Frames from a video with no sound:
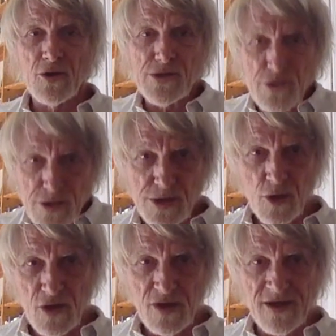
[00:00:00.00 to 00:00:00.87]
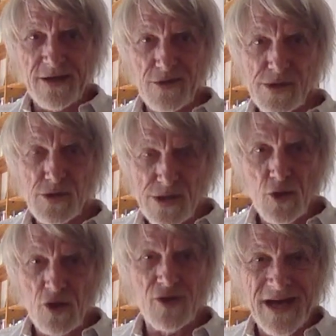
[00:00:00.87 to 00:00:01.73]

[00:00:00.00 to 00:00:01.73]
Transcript: ce socle,